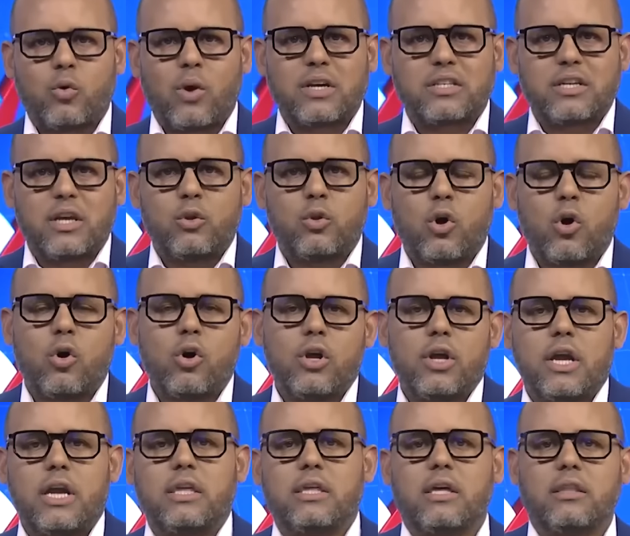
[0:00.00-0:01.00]
no ha sido
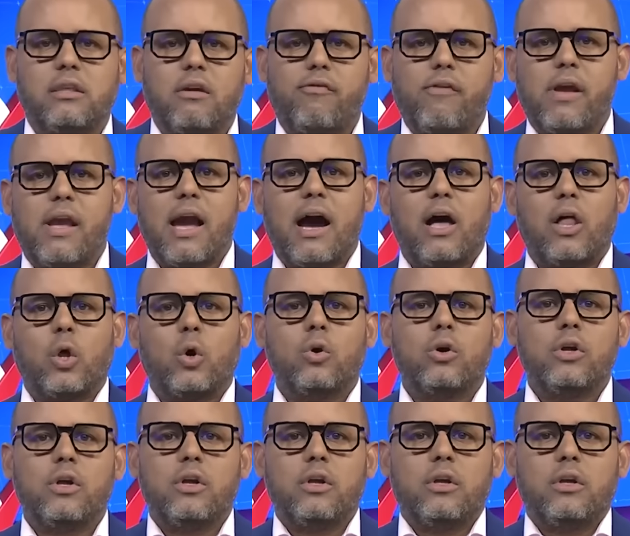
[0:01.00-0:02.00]
identificado
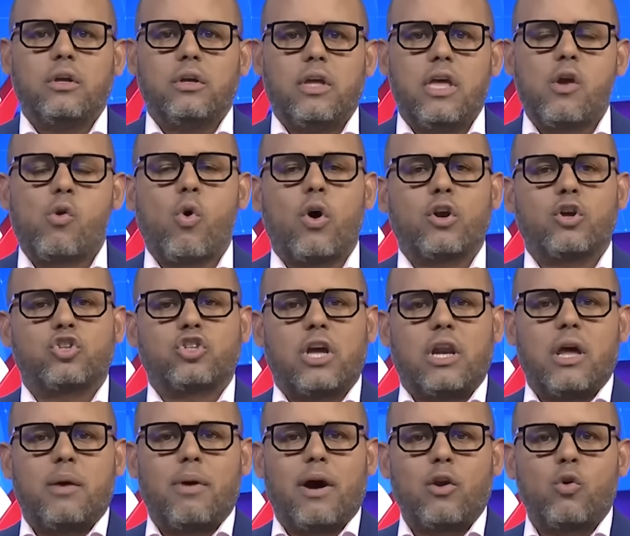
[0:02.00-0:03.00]
y cuando se
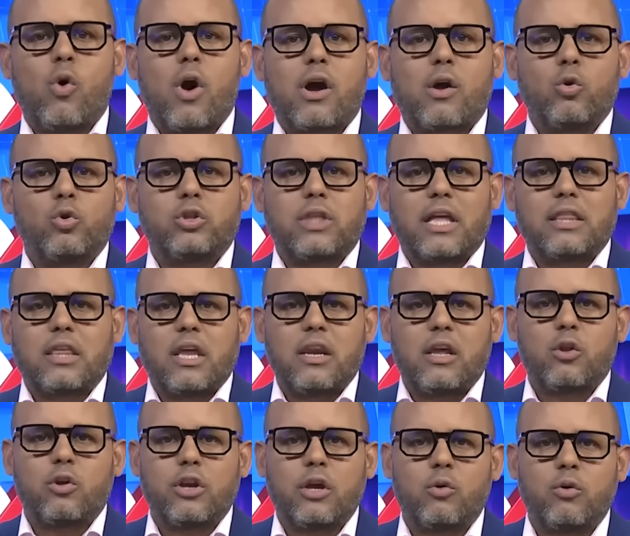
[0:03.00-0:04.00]
le evalúa que usted ha
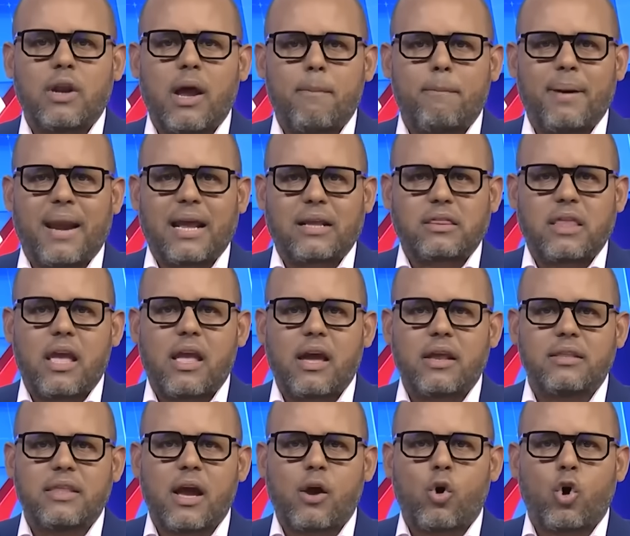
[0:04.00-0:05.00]
tenido ninguna práctica
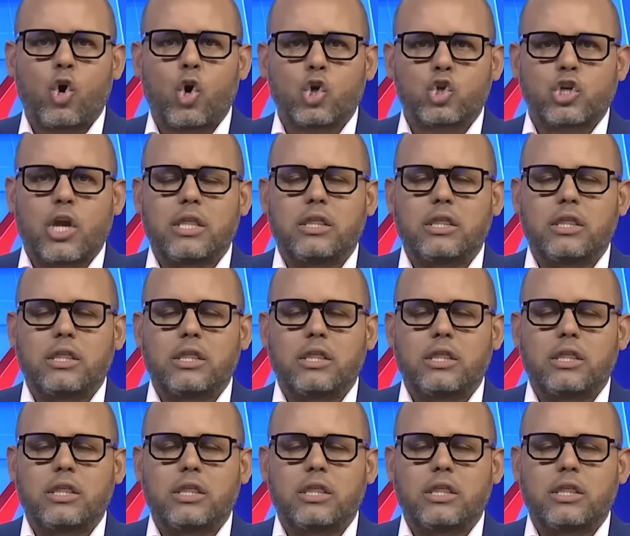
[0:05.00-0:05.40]
indecorosa,